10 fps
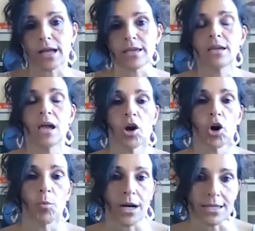que ahí
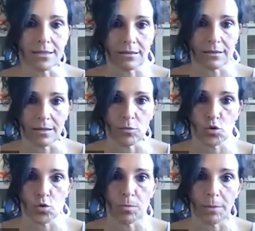como clúster
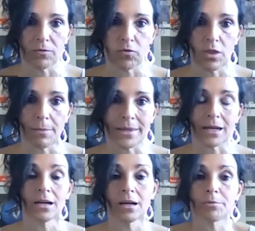tenemos un papel fundamental,